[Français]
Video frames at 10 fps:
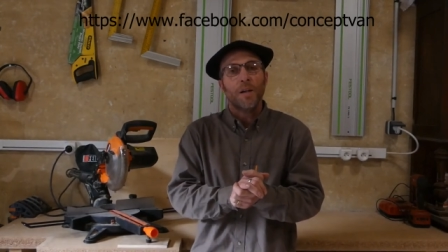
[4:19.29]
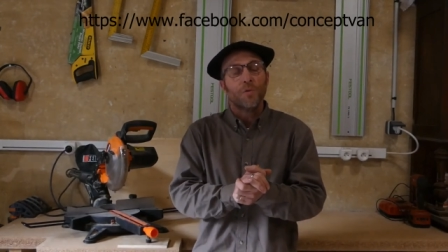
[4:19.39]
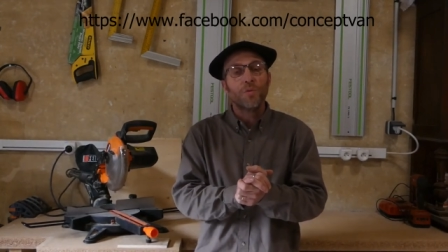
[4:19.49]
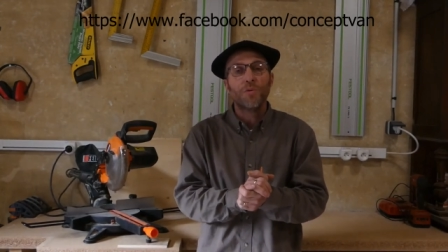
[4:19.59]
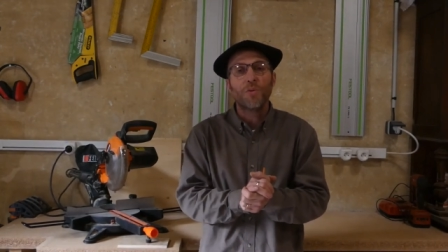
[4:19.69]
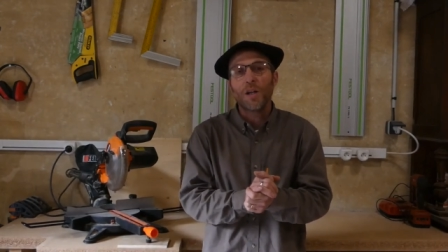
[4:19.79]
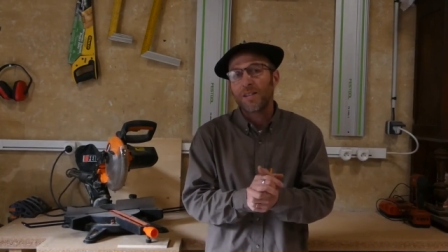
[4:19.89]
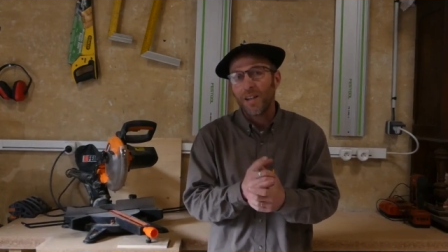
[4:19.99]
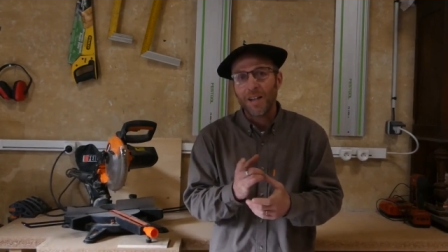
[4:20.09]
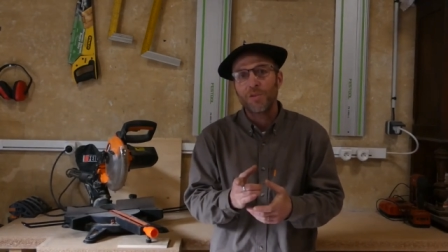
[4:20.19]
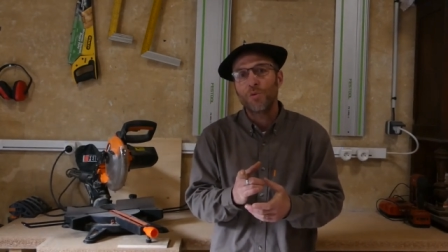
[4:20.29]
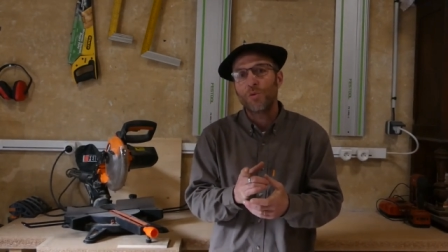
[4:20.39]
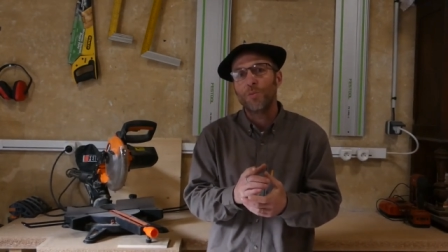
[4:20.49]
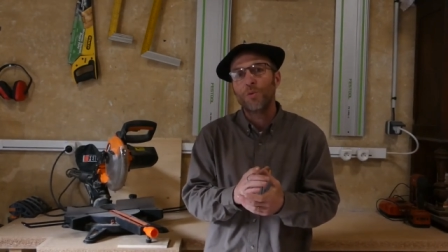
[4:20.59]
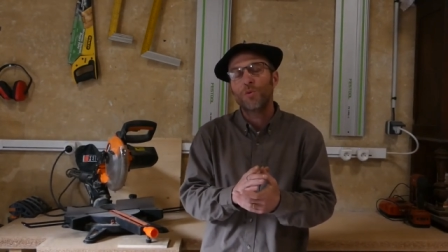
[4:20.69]
Toutefois, ça reste du
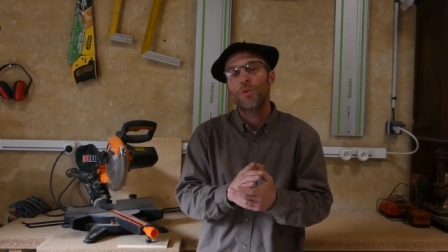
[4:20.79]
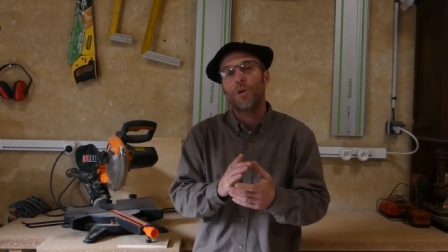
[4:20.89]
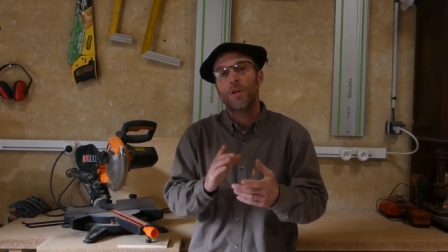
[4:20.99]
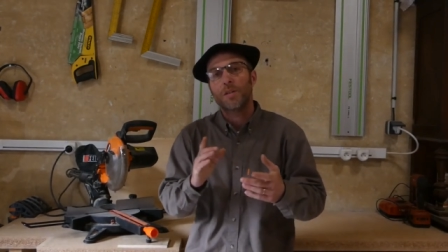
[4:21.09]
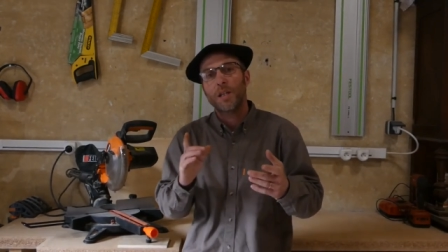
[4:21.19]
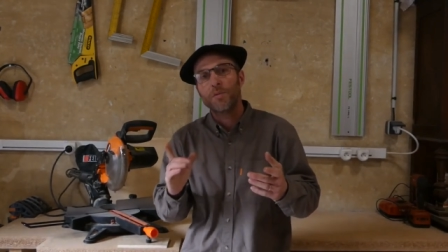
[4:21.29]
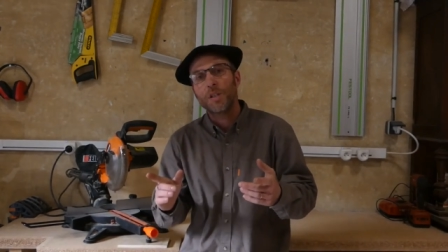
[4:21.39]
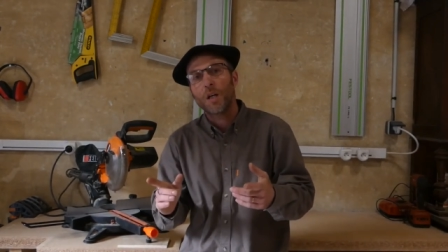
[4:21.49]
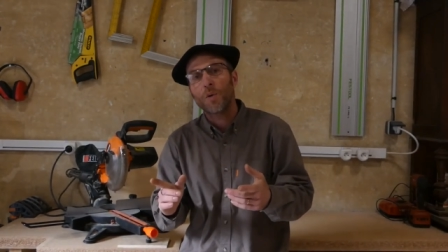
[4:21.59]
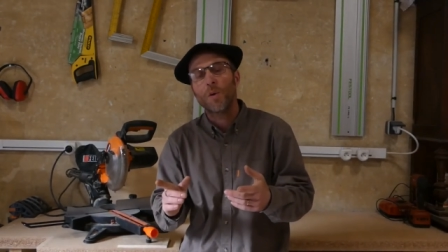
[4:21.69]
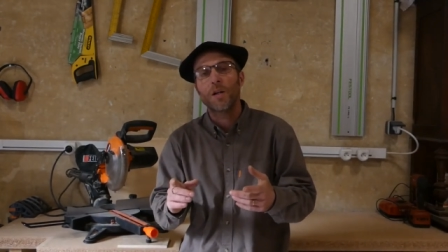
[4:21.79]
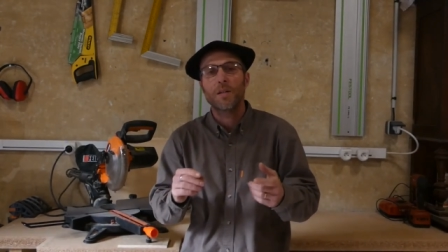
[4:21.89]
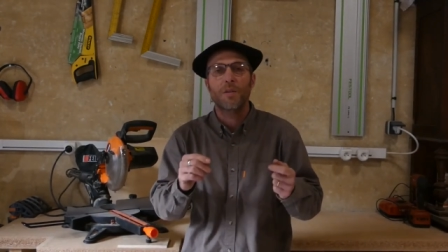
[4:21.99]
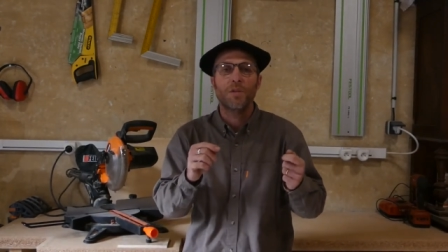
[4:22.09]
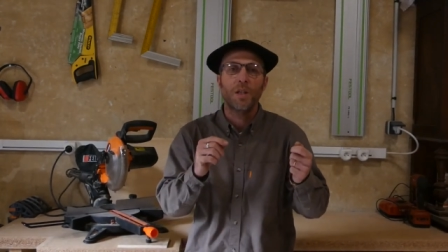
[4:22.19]
sur-mesure. Ça veut dire quoi
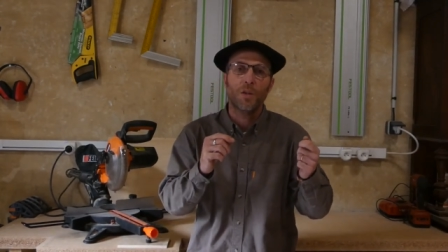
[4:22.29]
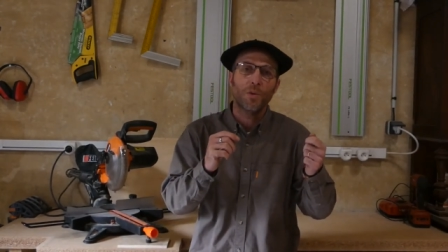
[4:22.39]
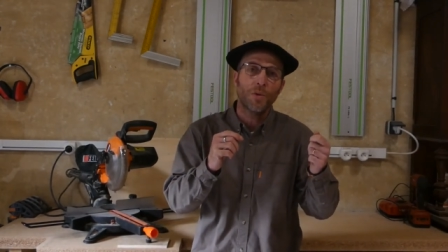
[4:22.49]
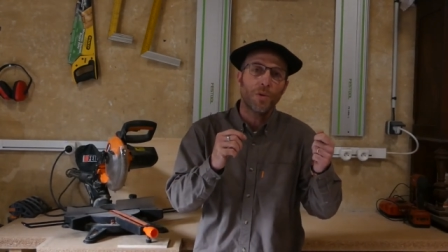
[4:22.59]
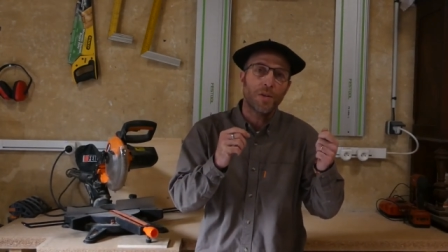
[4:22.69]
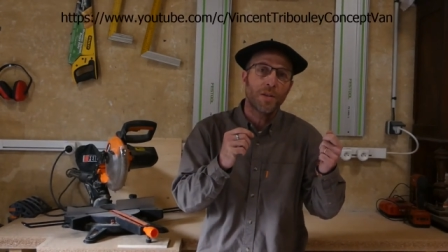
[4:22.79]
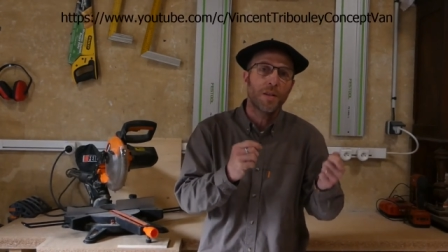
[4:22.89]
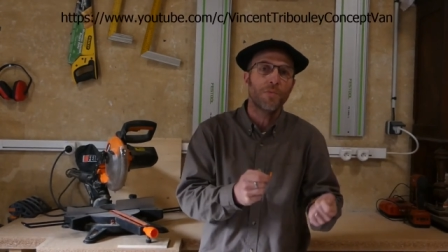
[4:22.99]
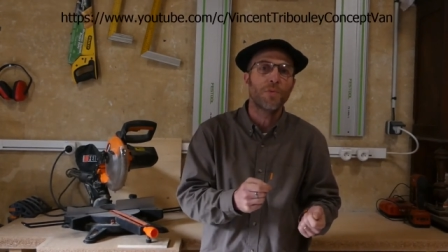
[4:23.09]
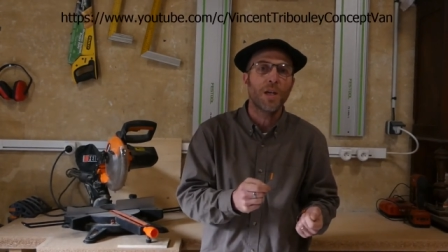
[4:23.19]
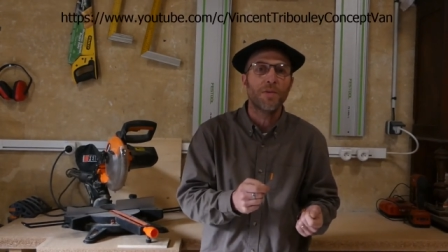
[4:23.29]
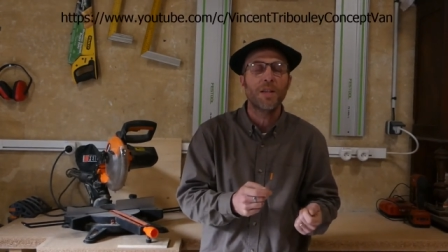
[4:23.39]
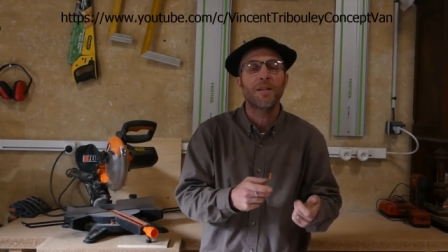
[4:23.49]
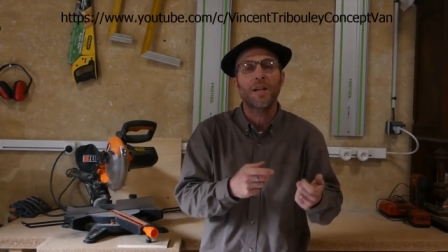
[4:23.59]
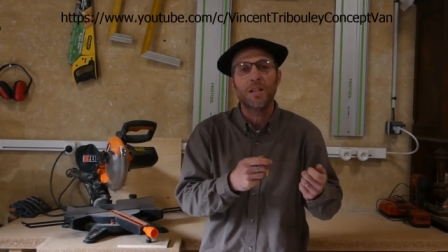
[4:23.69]
Ça veut dire que si vous avez
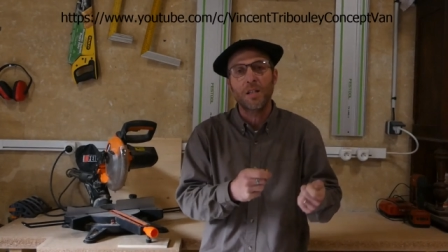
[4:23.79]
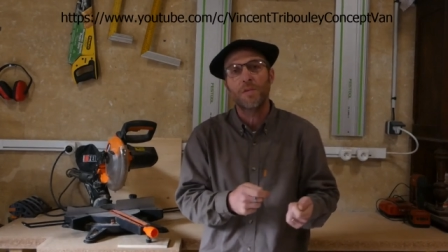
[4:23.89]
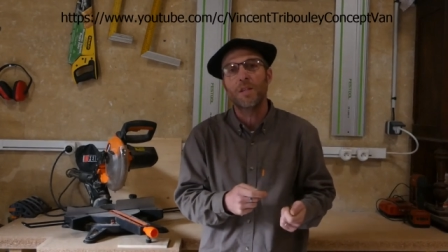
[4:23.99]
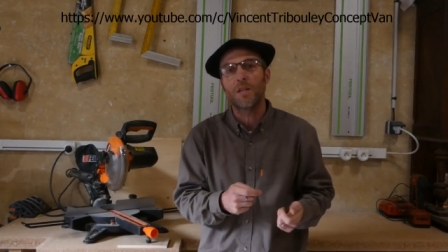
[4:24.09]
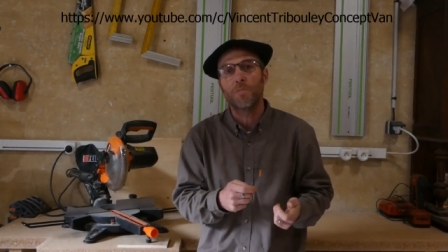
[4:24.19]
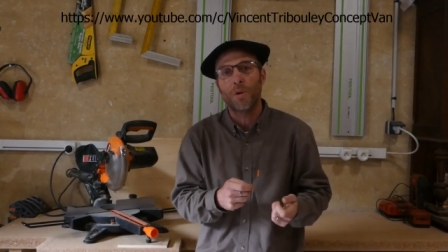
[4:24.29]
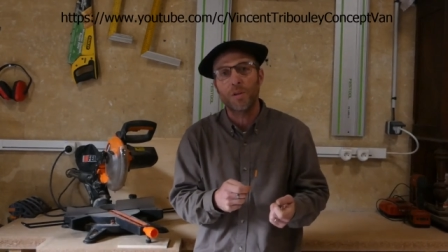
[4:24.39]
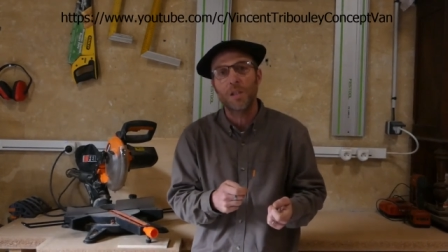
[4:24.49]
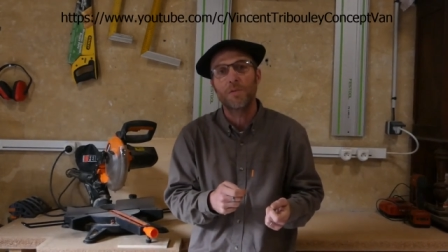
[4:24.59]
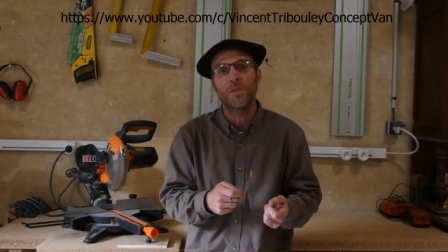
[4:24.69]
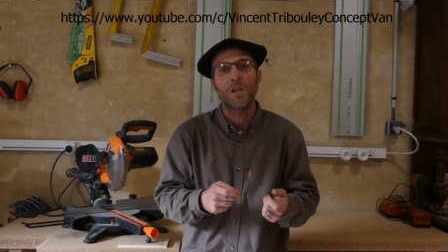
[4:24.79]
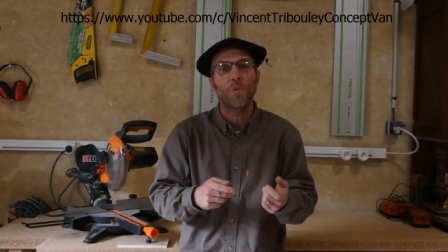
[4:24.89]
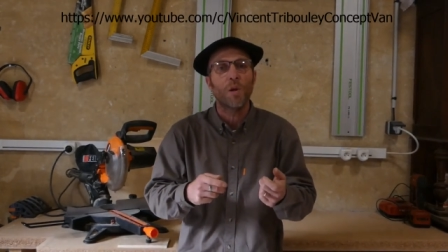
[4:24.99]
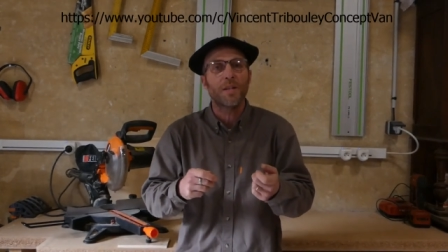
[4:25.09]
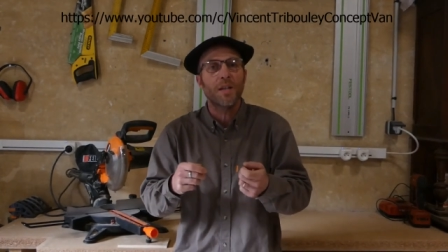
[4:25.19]
des activités sportives, des
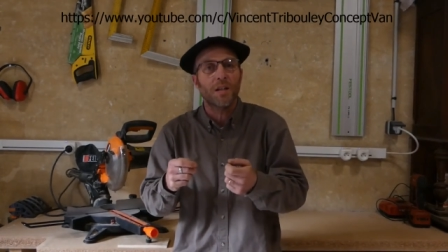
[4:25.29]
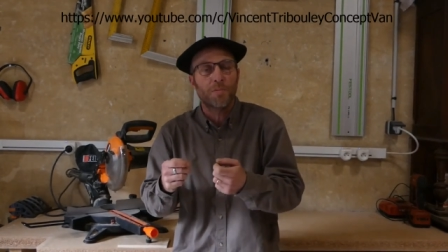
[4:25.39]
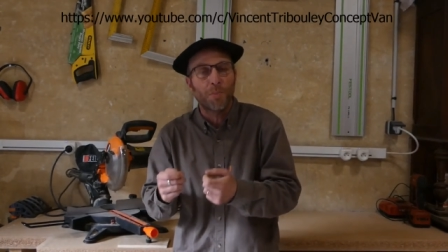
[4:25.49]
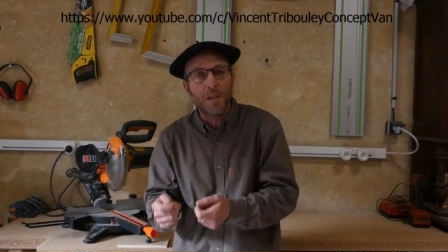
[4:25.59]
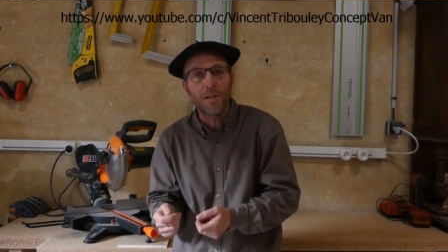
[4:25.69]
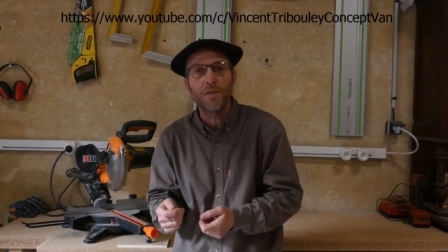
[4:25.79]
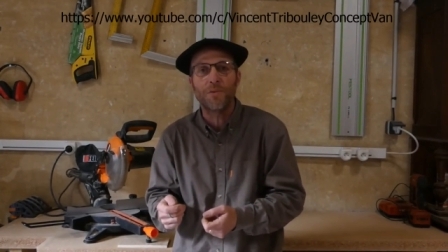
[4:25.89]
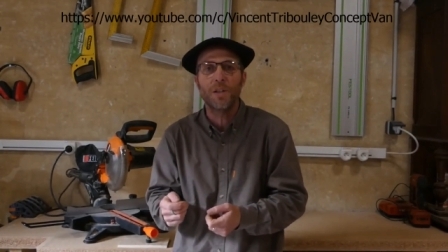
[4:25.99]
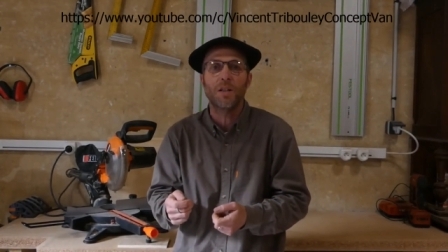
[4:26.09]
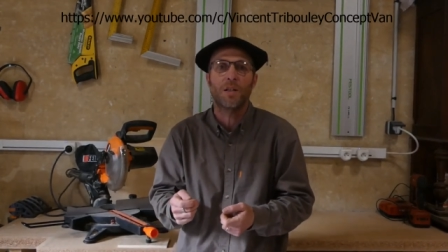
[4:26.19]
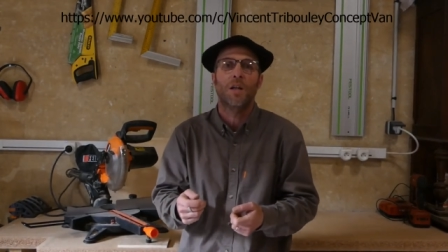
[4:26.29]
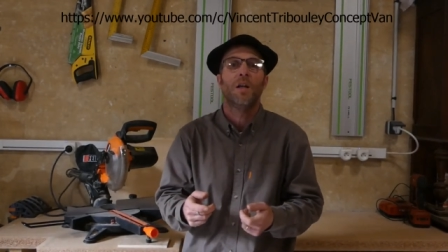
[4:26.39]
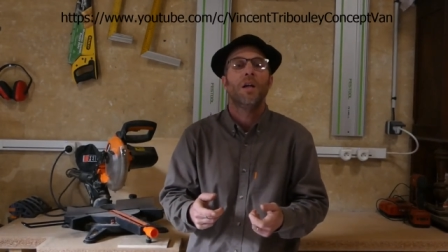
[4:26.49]
loisirs spécifiques,